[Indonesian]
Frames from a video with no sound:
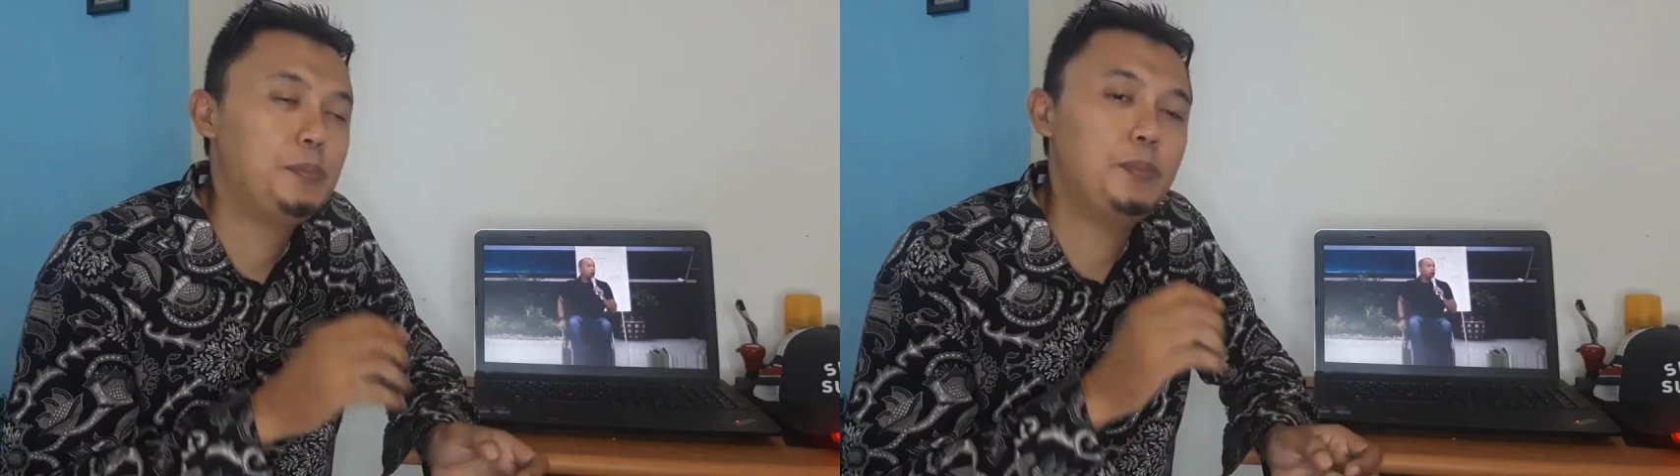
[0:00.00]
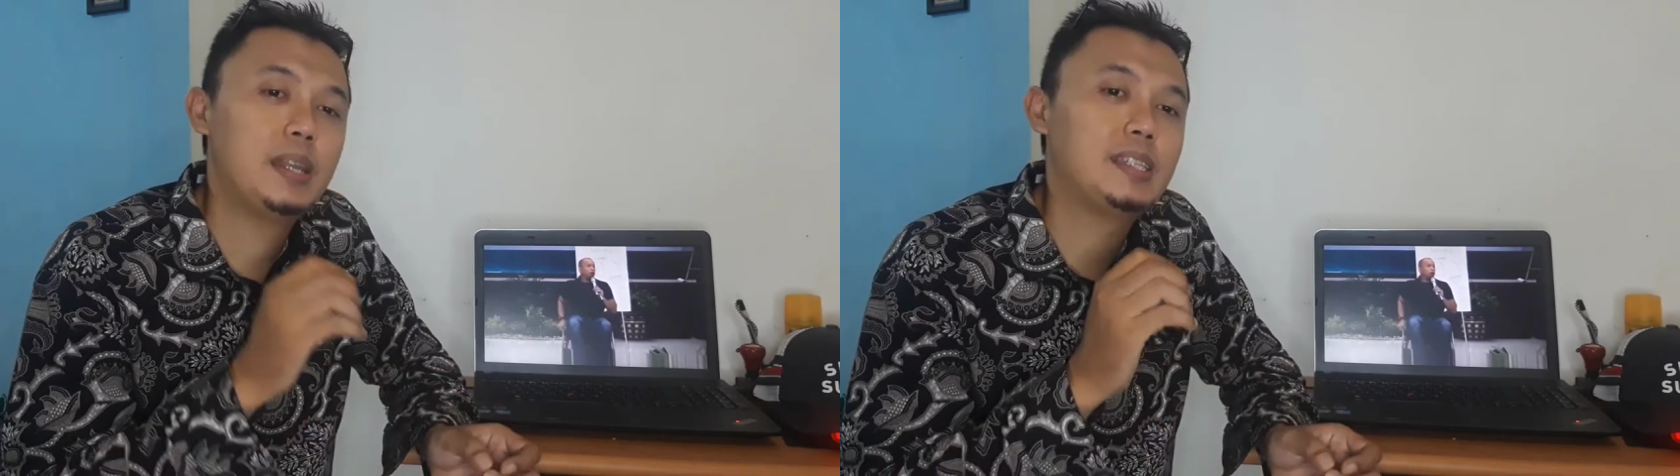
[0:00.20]

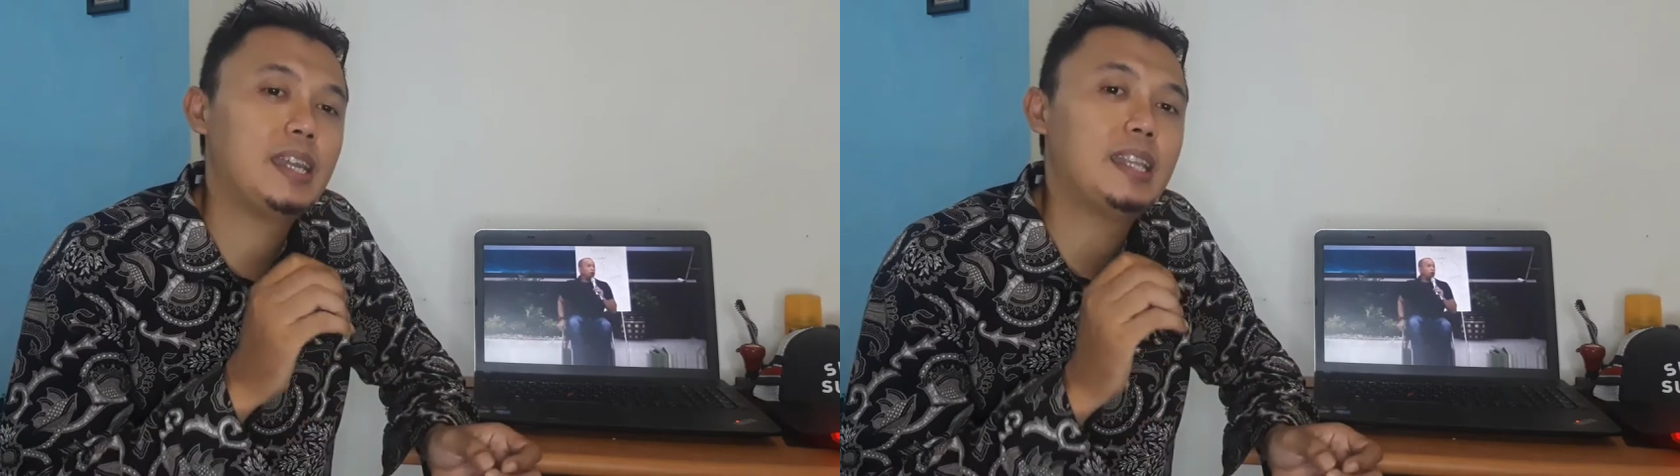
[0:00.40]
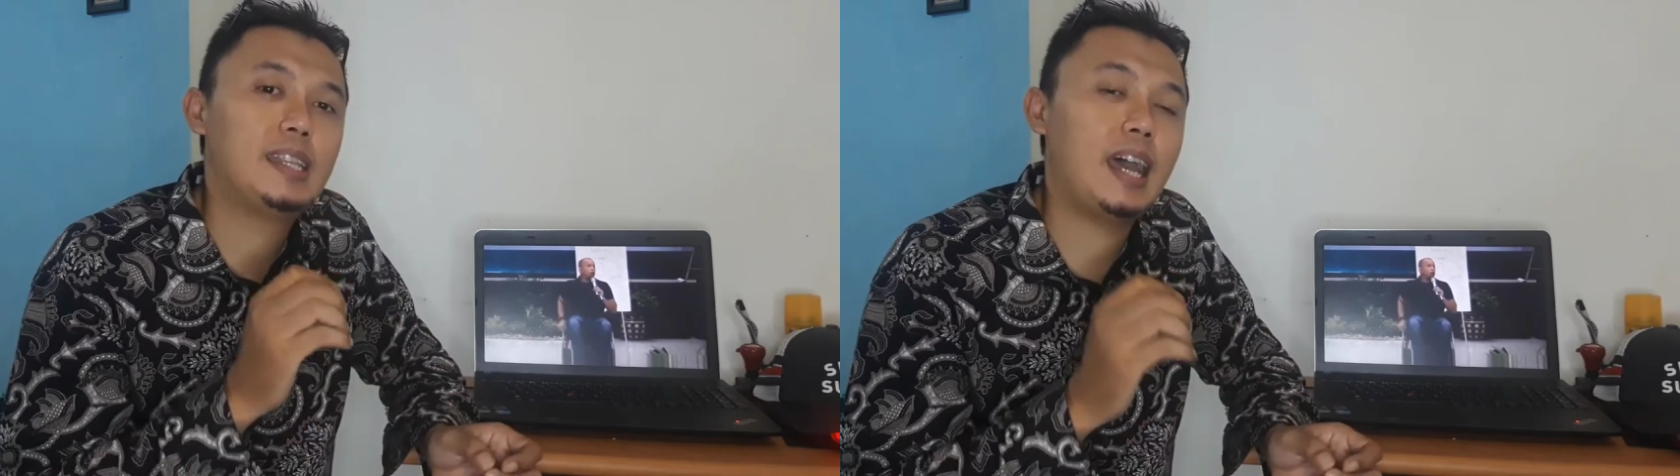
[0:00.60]

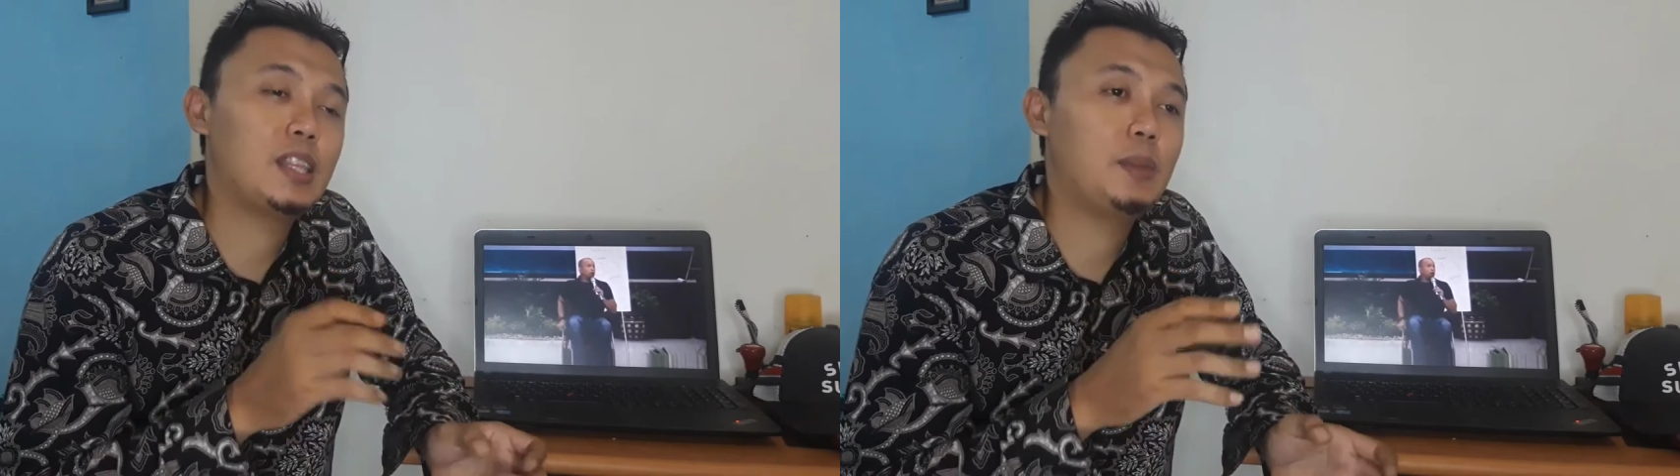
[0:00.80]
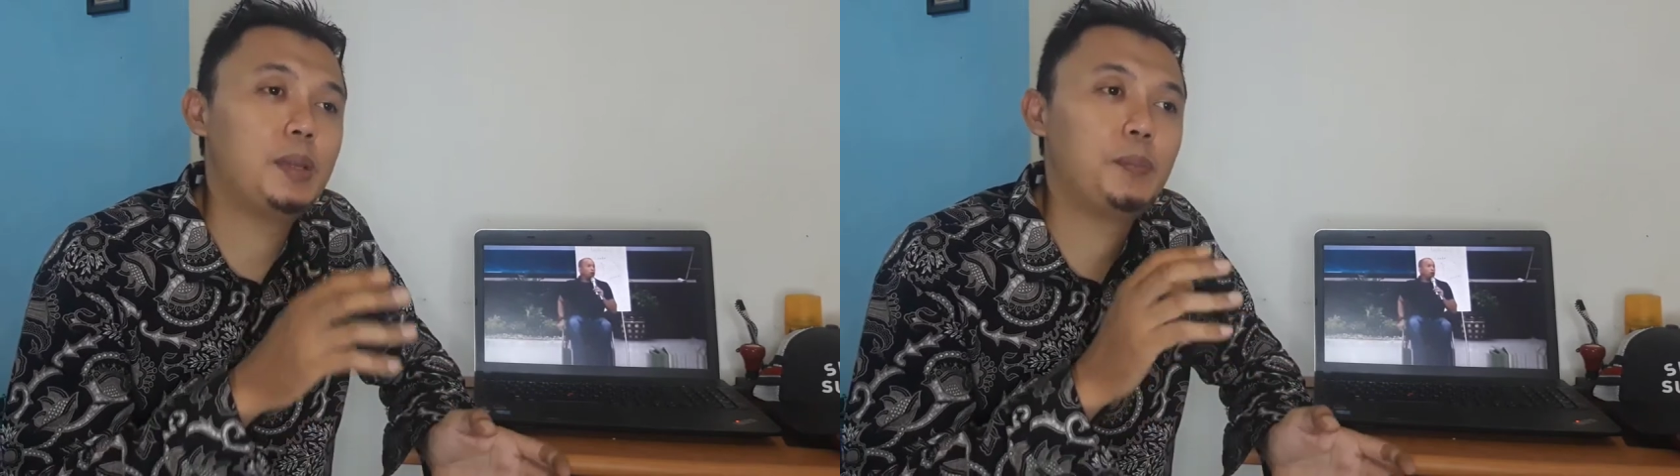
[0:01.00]
bercerita
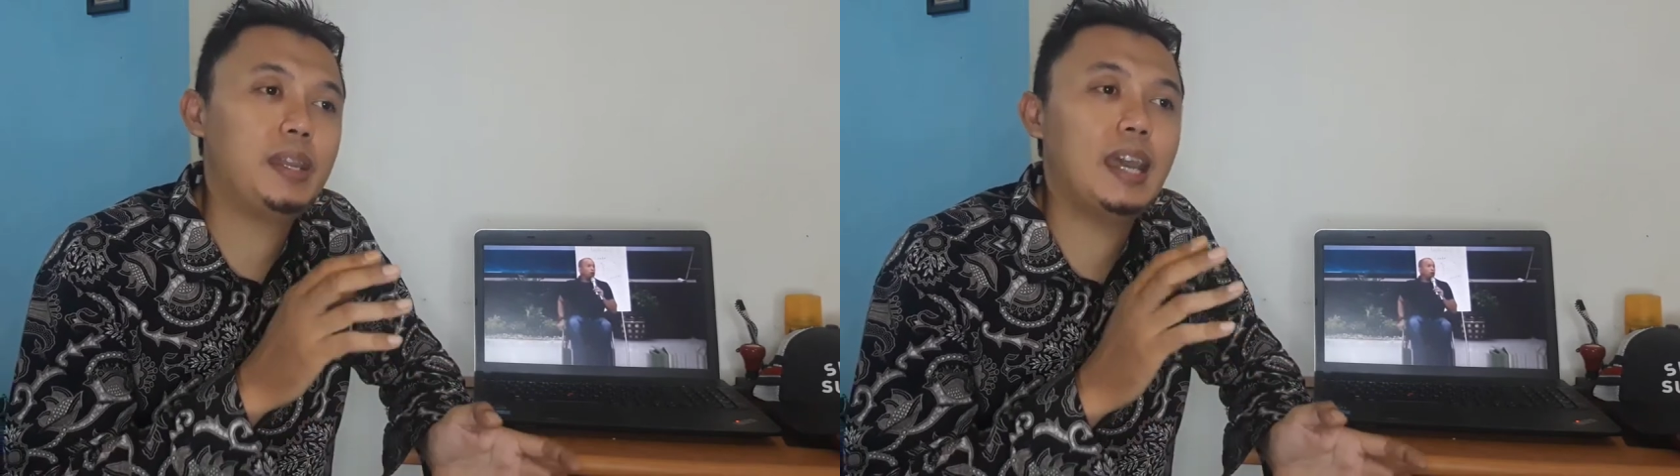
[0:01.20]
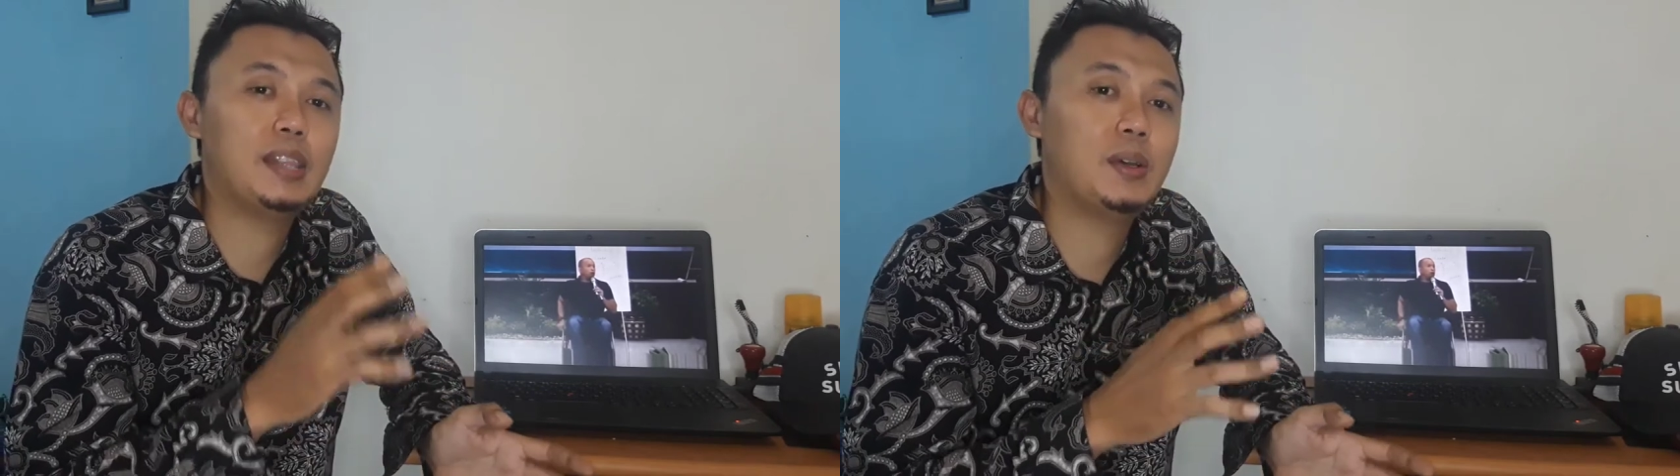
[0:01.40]
atau
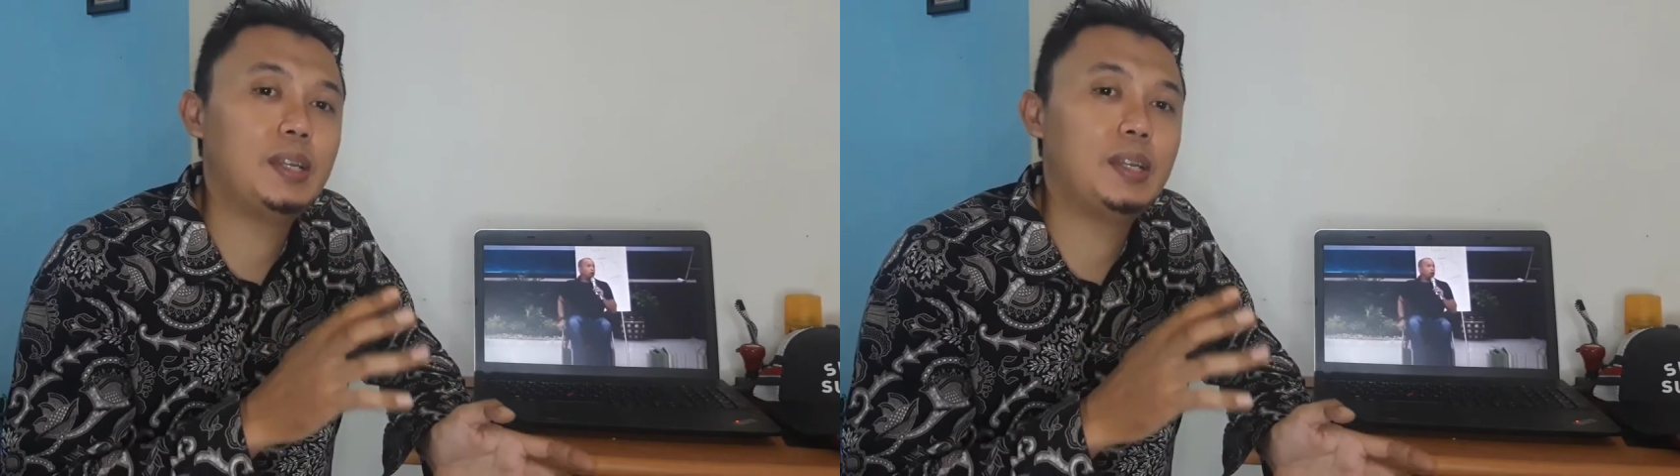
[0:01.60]
berpidato